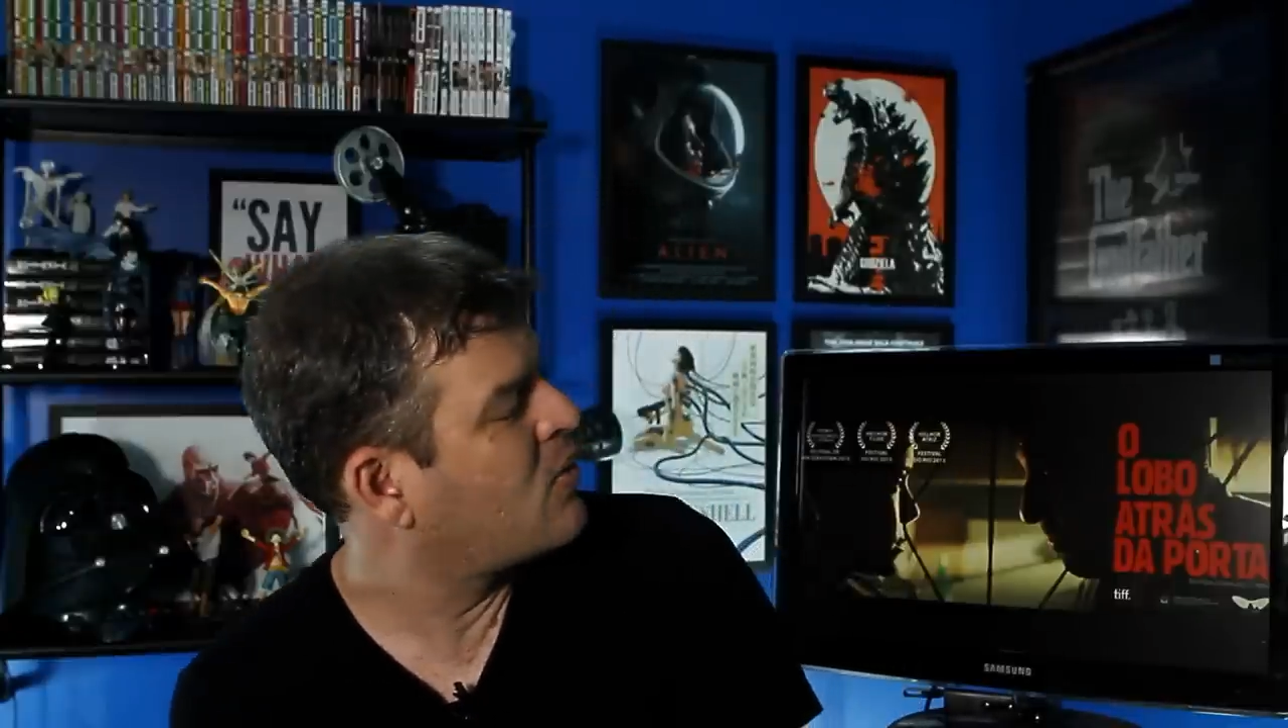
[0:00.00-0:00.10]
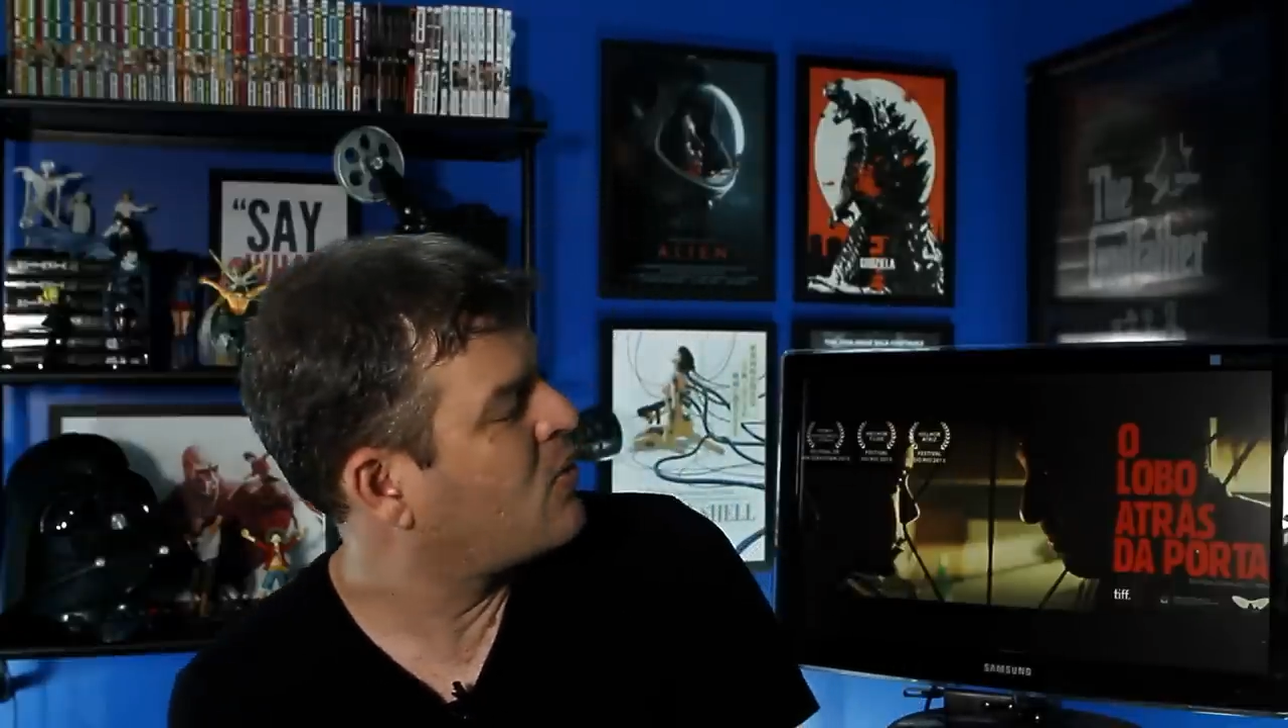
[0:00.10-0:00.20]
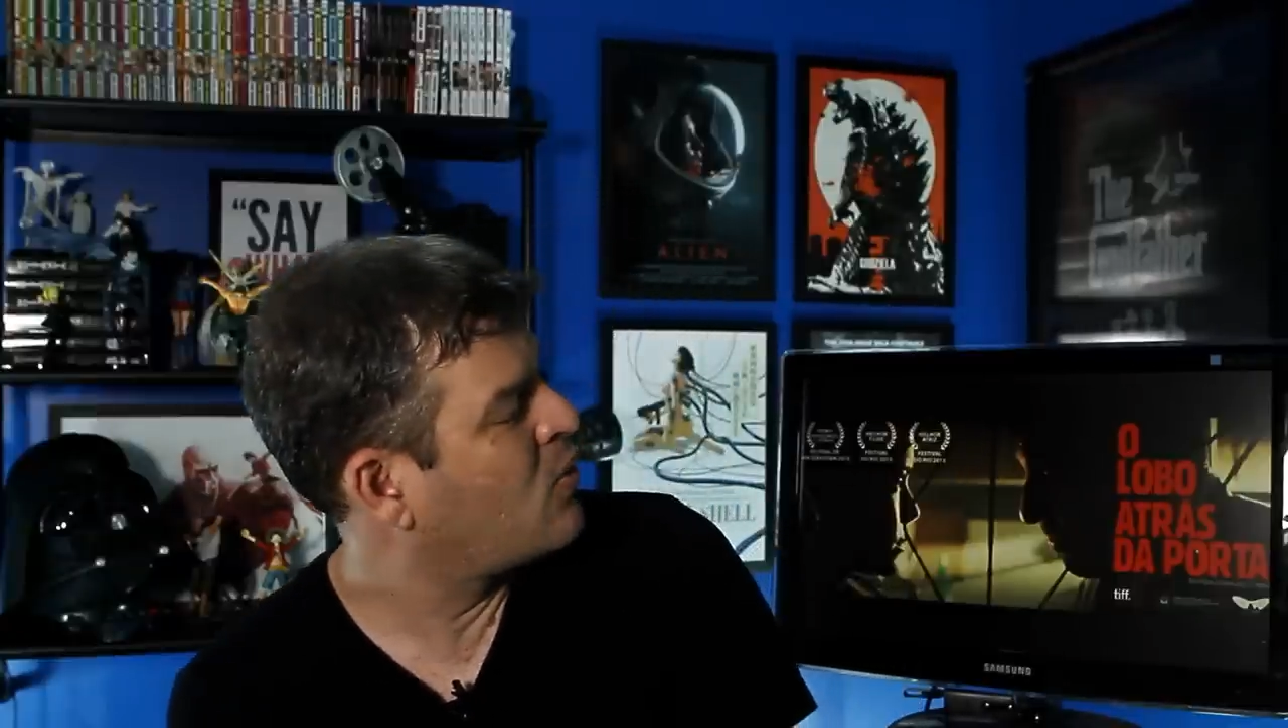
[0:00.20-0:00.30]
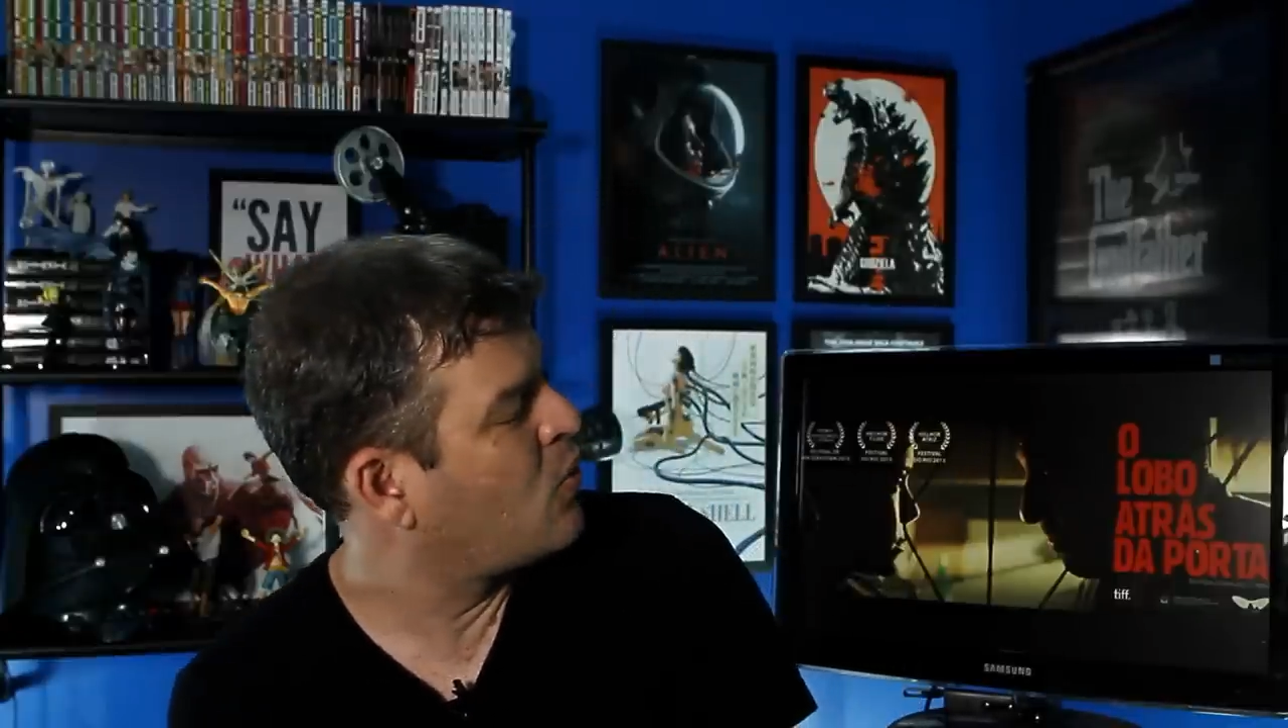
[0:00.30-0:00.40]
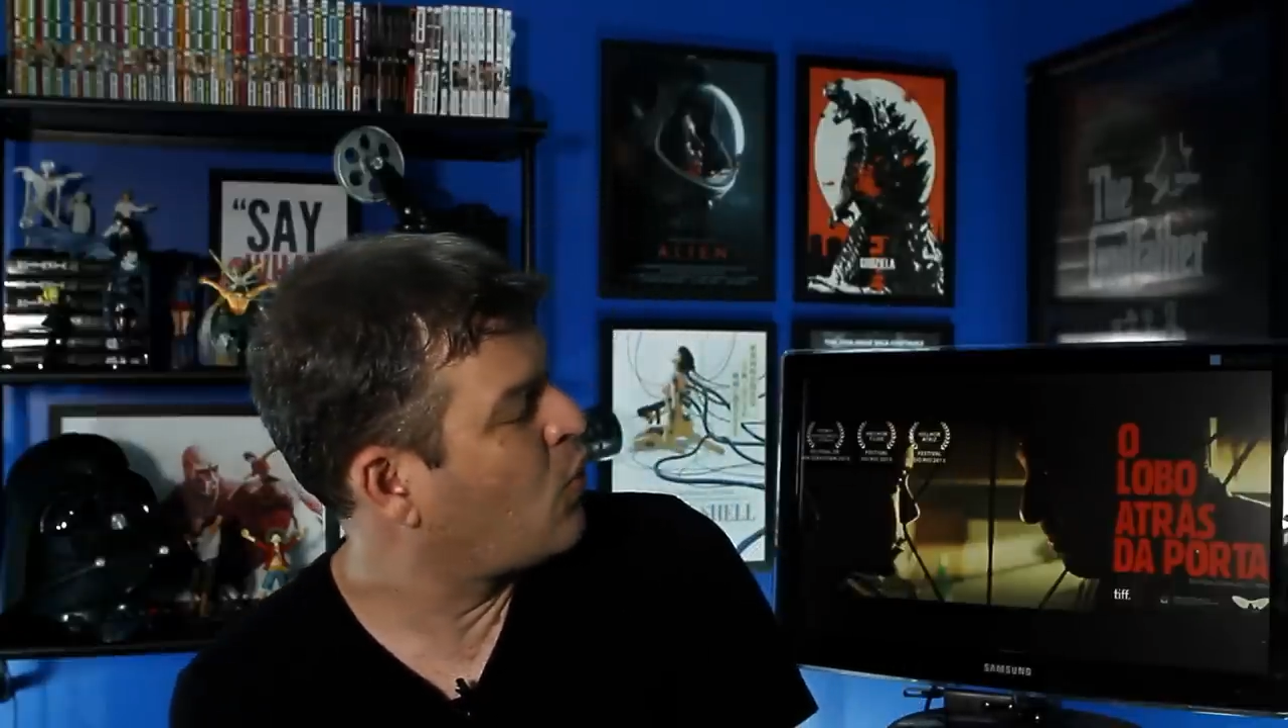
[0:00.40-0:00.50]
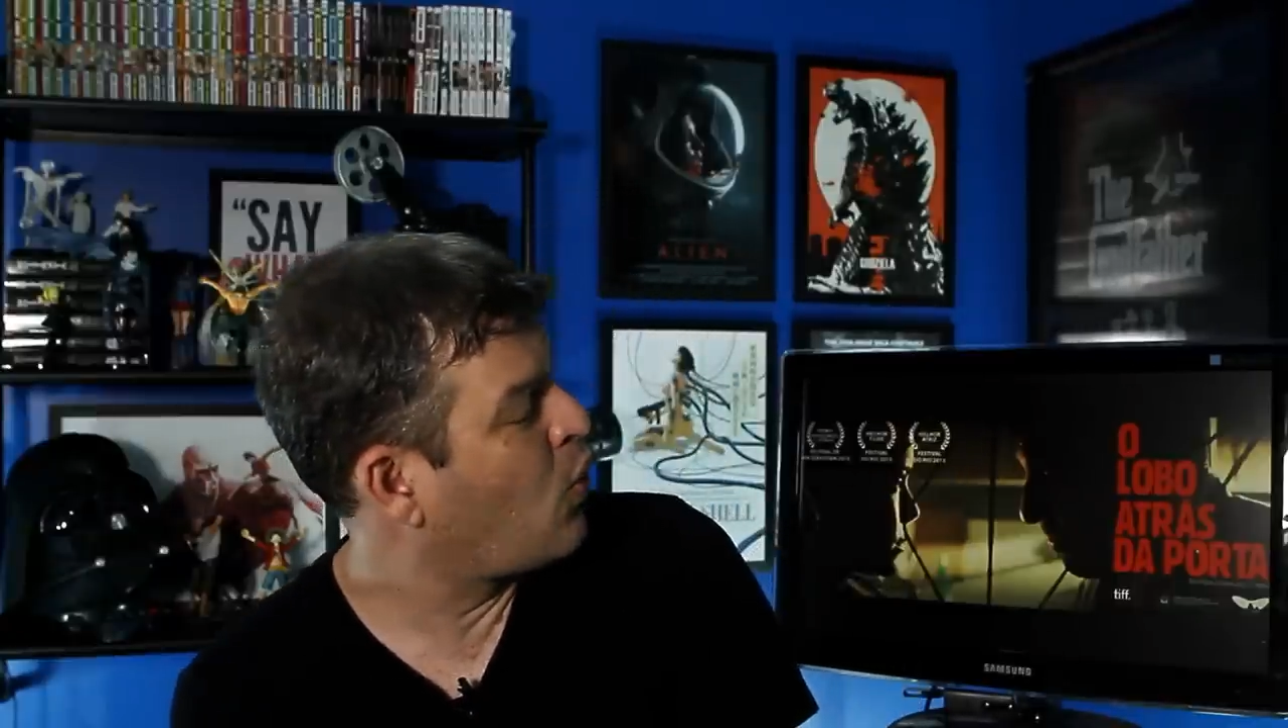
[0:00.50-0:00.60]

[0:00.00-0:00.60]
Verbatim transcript: com O